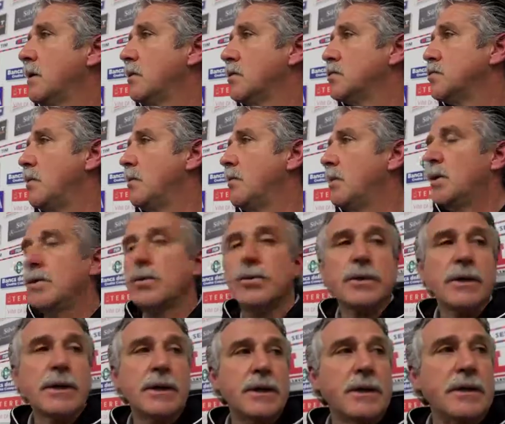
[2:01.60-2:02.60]
col suo modo
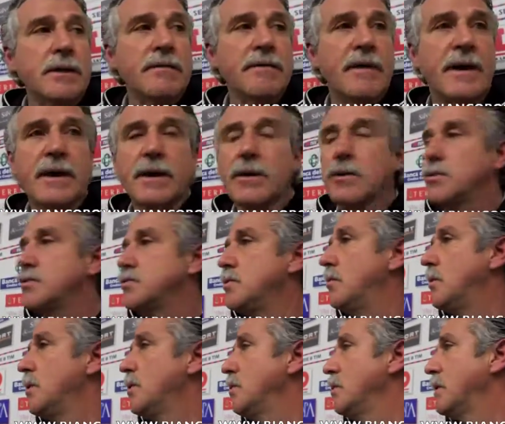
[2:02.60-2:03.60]
di, di fare, col
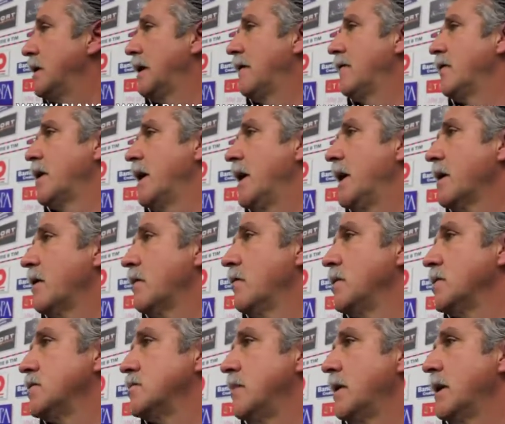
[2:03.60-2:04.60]
suo modo di lavorare, con
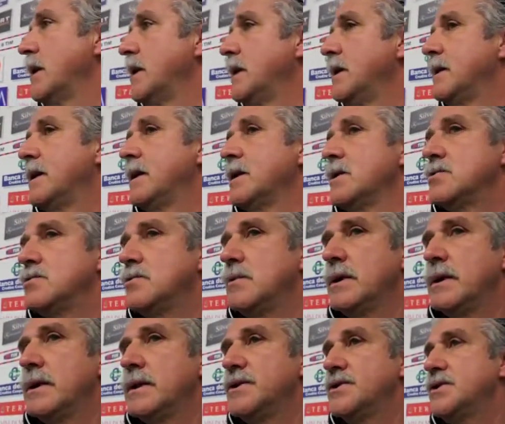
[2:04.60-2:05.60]
la sua grinta, la
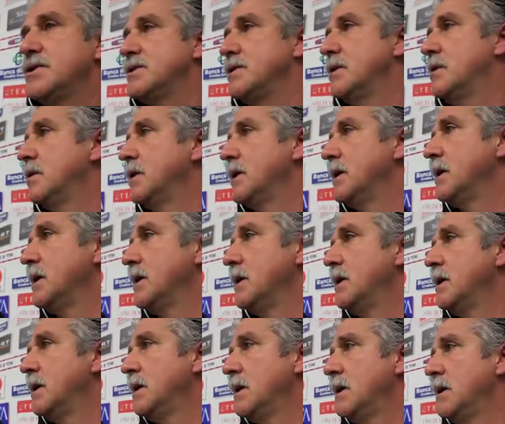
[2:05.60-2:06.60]
sua decisione
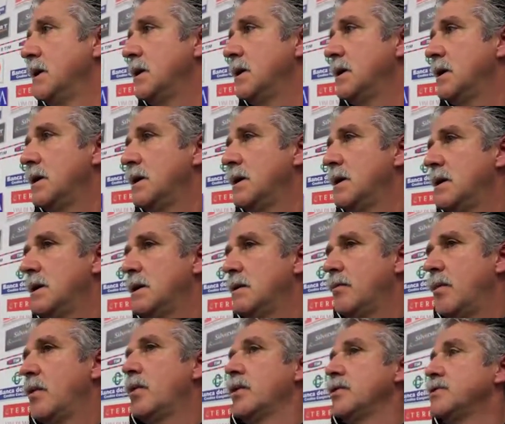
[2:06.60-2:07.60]

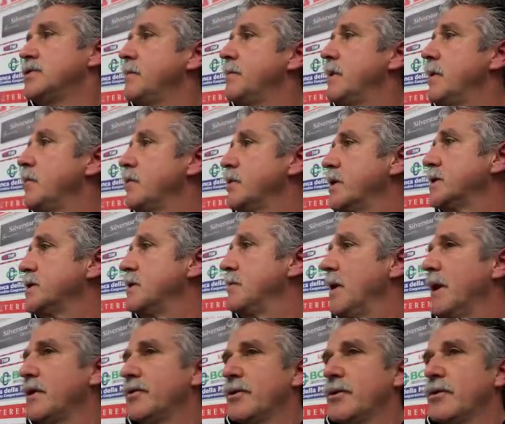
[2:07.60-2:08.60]
poi oggi abbiamo
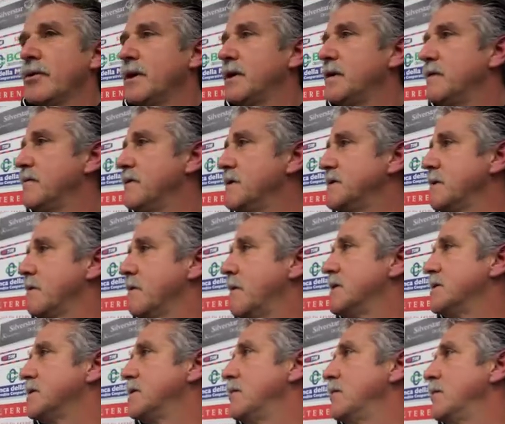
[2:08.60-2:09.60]
riassemblato anche una difesa
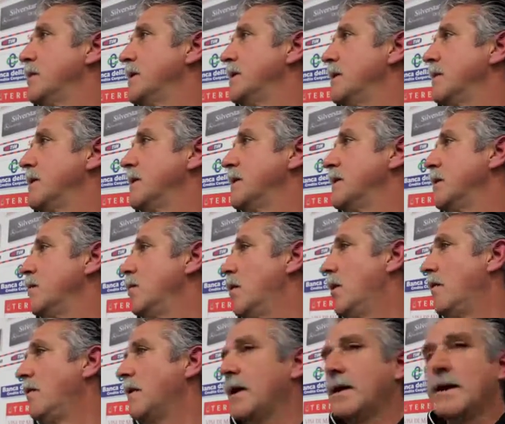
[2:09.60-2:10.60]
quasi completamente
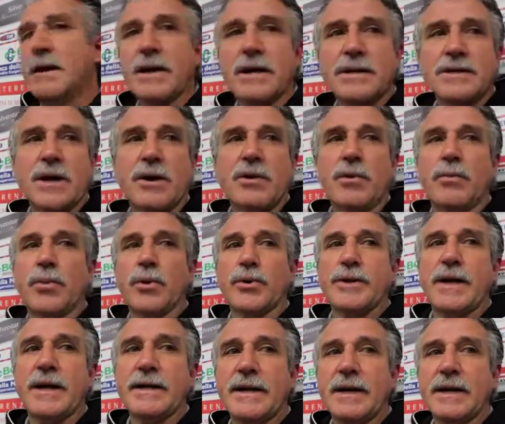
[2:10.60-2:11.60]
nuova che si è
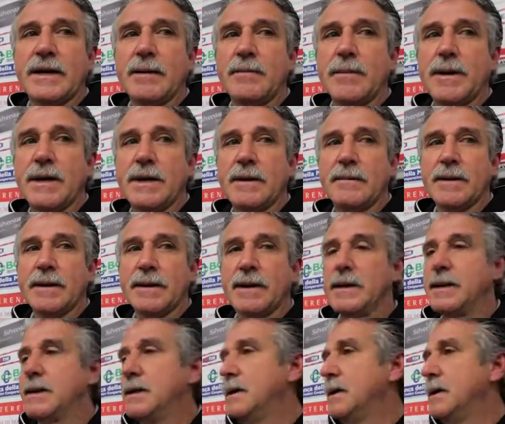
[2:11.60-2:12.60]
comportata anche bene
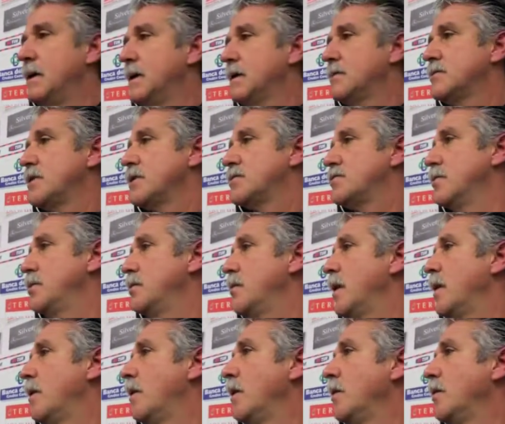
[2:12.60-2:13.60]
perché c'è sui
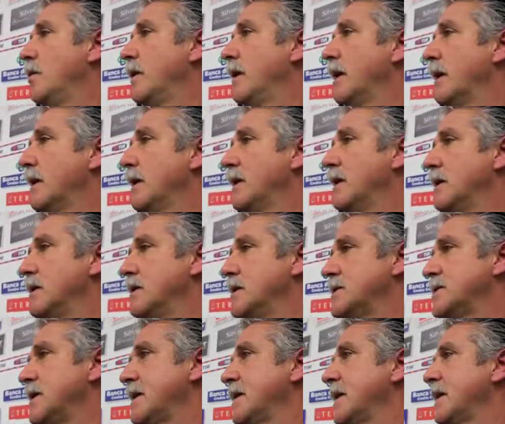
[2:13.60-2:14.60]
due gol, non è che
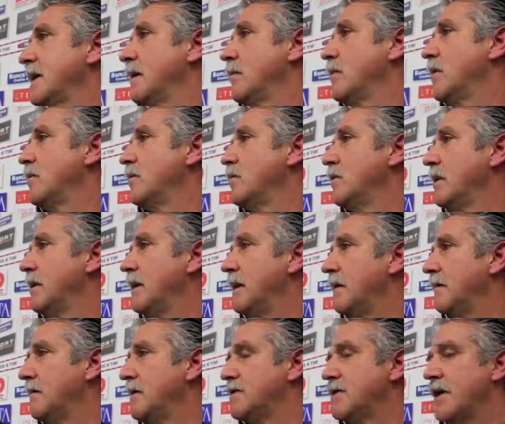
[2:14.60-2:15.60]
c'è stata anche la bravura
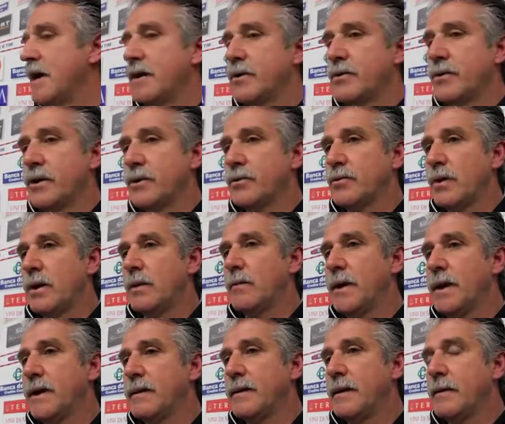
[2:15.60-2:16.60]
dell'avversario
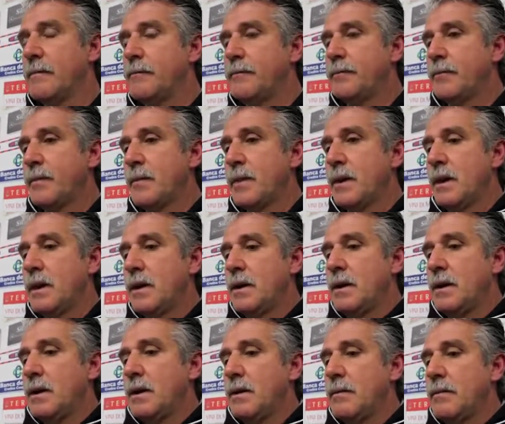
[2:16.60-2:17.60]
naturalmente,
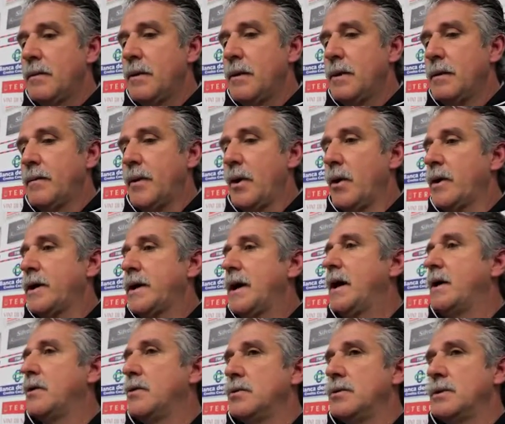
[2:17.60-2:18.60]
eh, però è
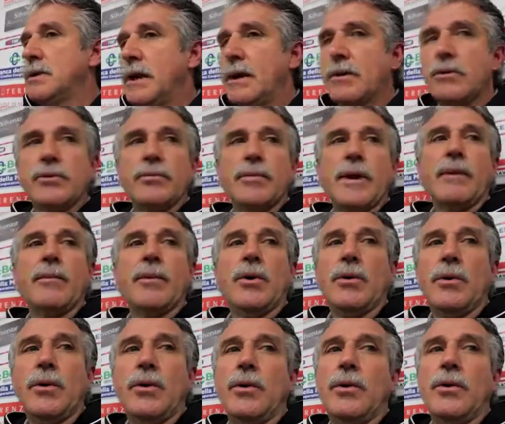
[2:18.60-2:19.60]
chiaro, chiaro
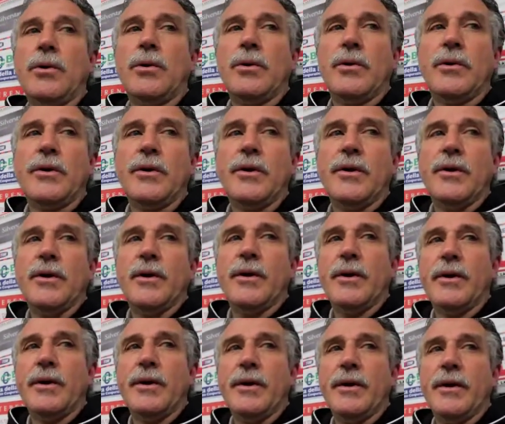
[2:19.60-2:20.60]
dobbiamo
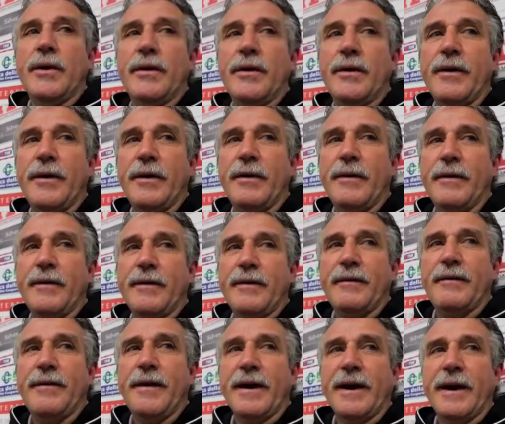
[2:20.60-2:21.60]

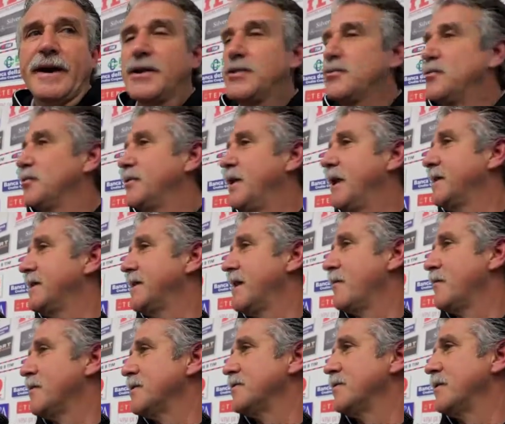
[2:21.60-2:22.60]
eh, fare risultati
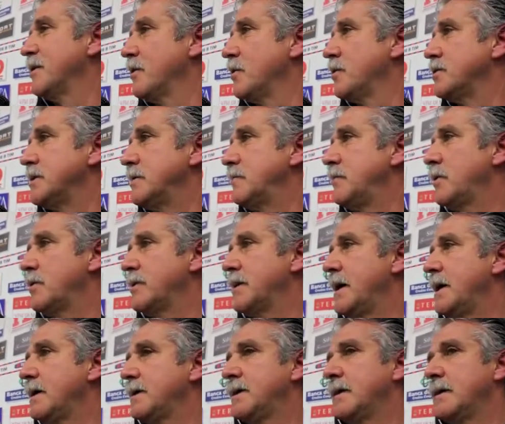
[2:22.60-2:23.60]
che questa è una cosa
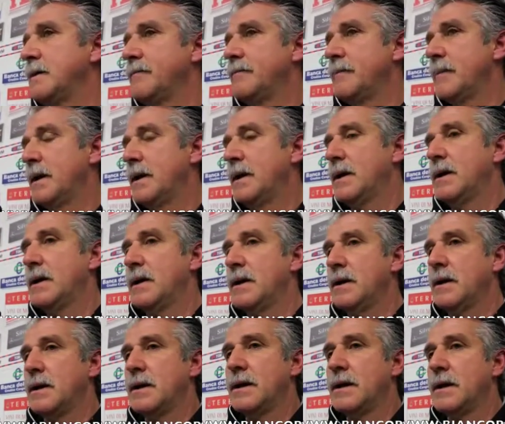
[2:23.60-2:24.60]
importante
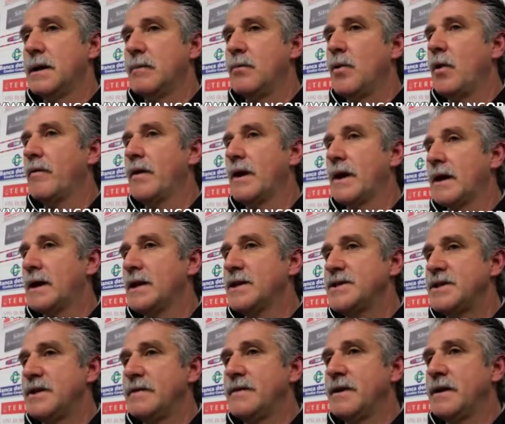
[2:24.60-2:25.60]
e muovere la
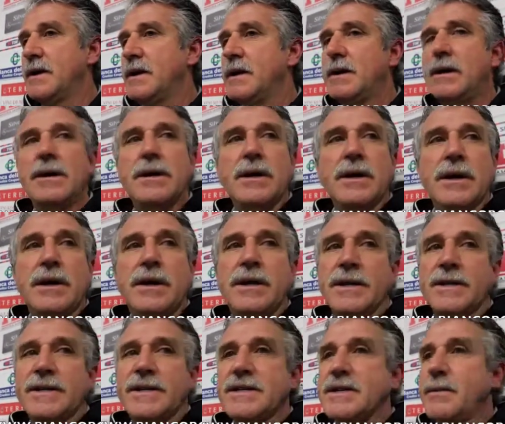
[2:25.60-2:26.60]
classifica
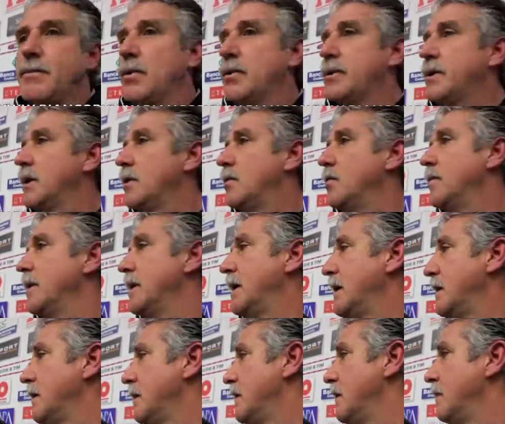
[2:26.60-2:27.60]
in attesa poi di
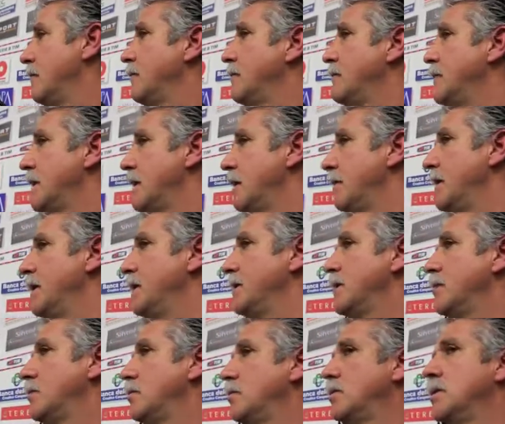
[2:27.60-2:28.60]
recuperare
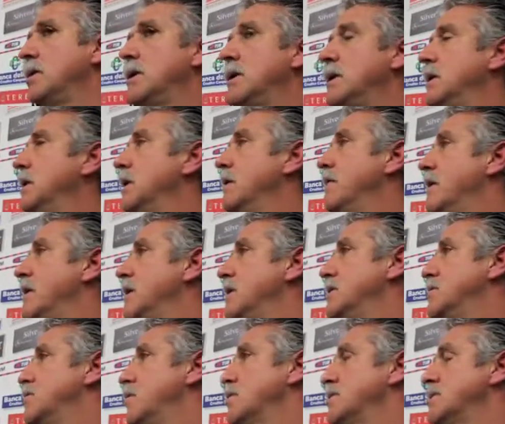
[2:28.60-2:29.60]
pienamente tutti avere a
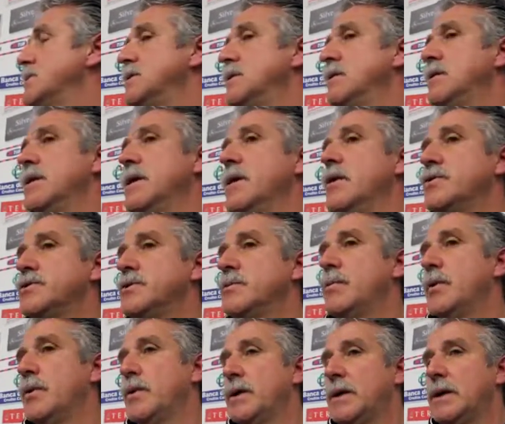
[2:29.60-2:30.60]
disposizione. Oggi
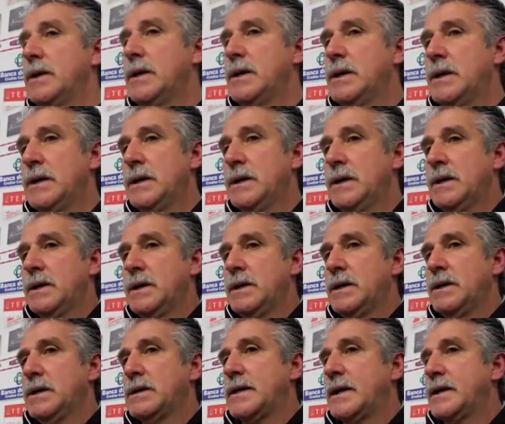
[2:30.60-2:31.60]
poi
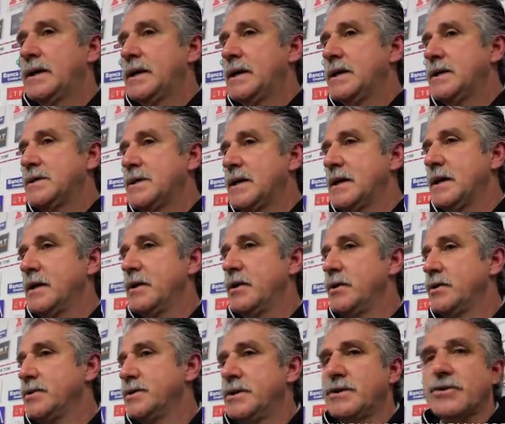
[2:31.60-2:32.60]
eh, tra ieri sera e
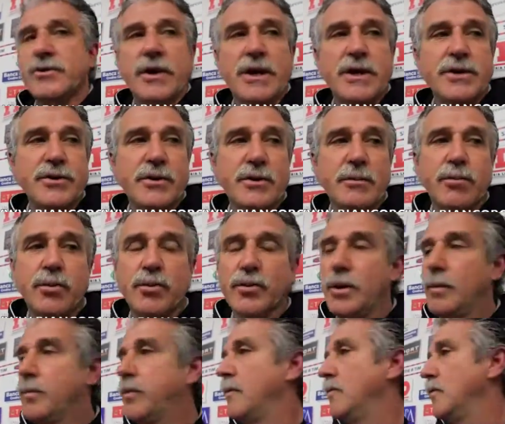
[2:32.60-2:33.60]
oggi Joelson
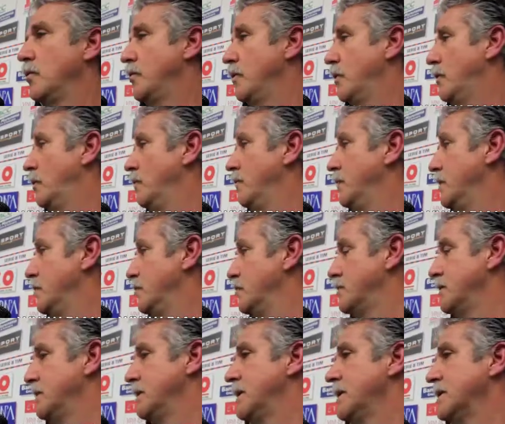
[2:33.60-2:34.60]
purtroppo ha avuto un
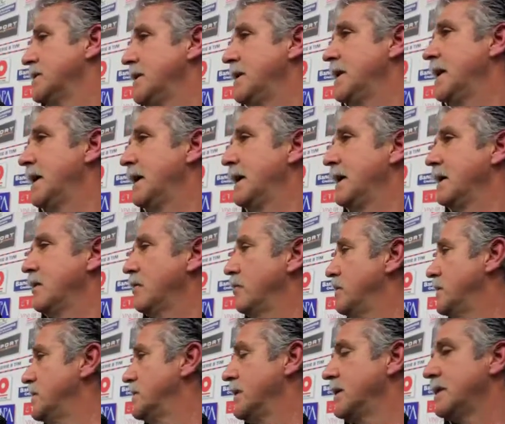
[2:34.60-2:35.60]
virus intestinale
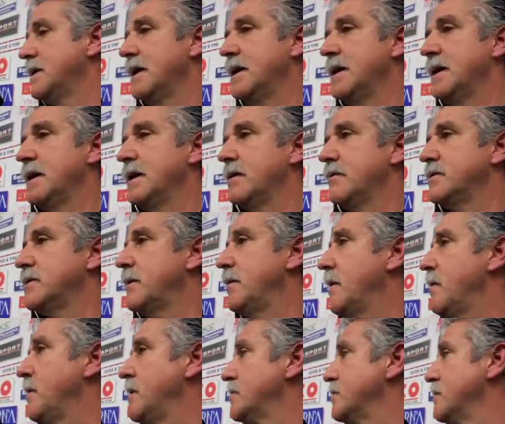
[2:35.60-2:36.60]
con dissenteria che non ci ha
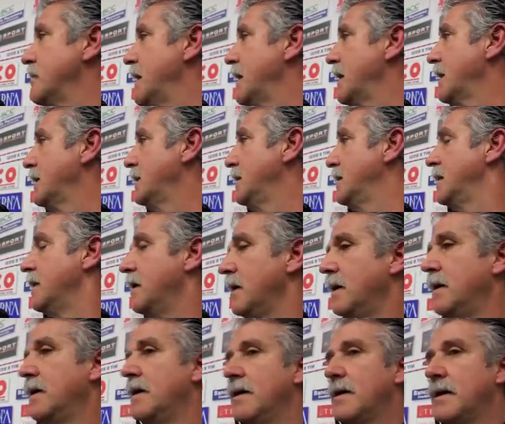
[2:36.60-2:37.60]
permesso neanche di,
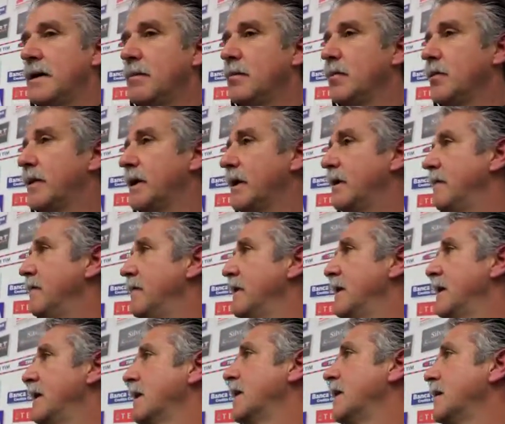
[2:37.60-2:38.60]
di poter
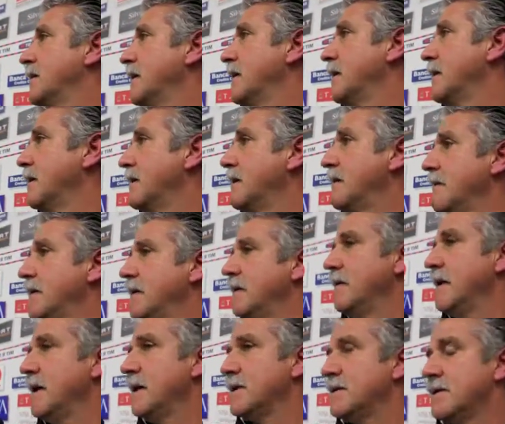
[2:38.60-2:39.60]
avere anche alternative
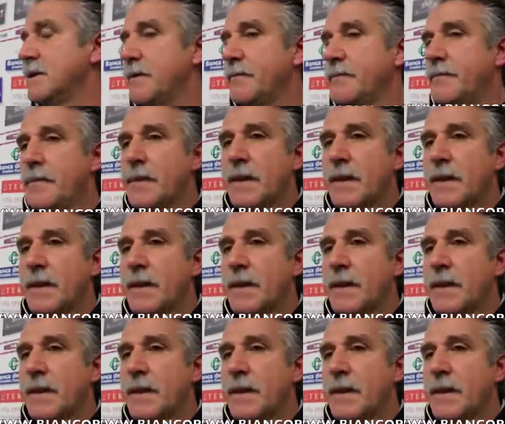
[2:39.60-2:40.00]
diverse.